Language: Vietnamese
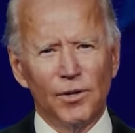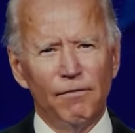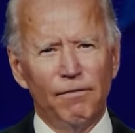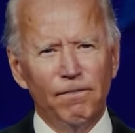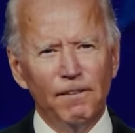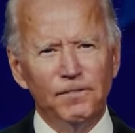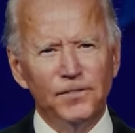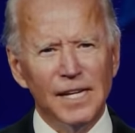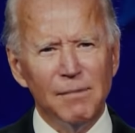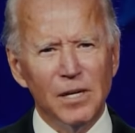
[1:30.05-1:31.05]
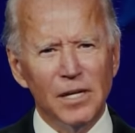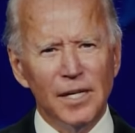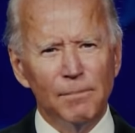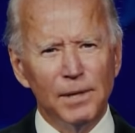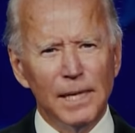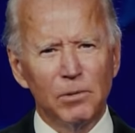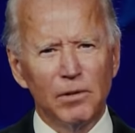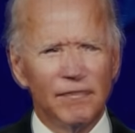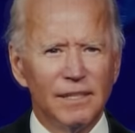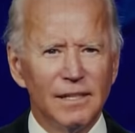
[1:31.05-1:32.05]
Nếu vị Tổng thống hiện nay được tái bầu,
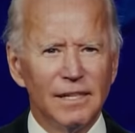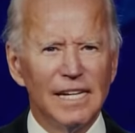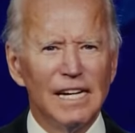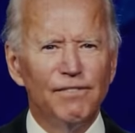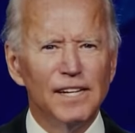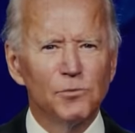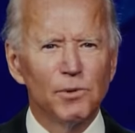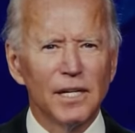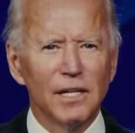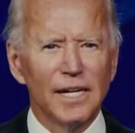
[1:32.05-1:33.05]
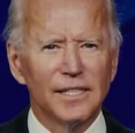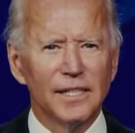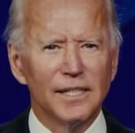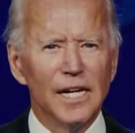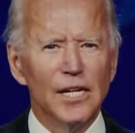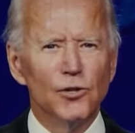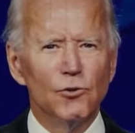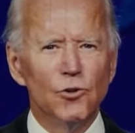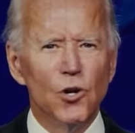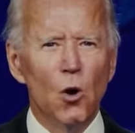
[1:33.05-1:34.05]
chúng ta biết điều gì sẽ xảy
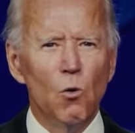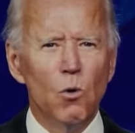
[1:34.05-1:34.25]
ra.